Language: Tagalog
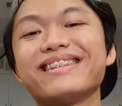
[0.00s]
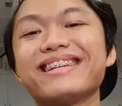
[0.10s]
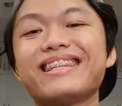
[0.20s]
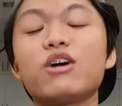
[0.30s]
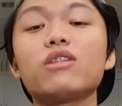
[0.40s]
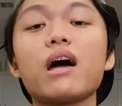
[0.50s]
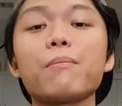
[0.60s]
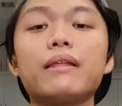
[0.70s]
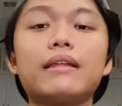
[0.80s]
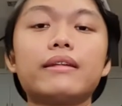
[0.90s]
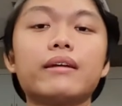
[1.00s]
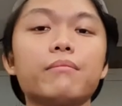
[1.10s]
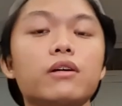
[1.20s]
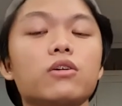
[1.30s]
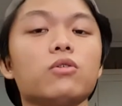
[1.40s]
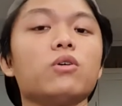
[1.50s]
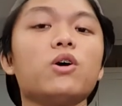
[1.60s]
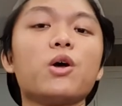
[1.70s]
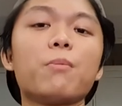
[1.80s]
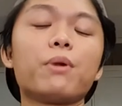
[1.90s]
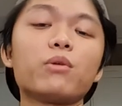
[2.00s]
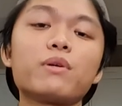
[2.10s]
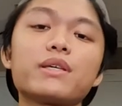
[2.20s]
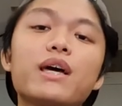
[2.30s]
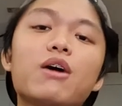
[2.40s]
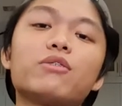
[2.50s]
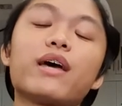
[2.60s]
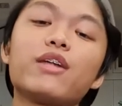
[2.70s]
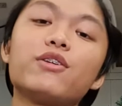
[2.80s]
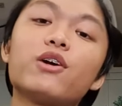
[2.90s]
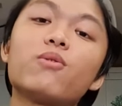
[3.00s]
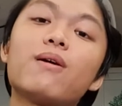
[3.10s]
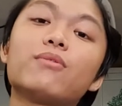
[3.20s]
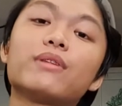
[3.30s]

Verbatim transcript: Hindi ako nakapili ng number ko. Pero masaya ako dahil yung nakuha kong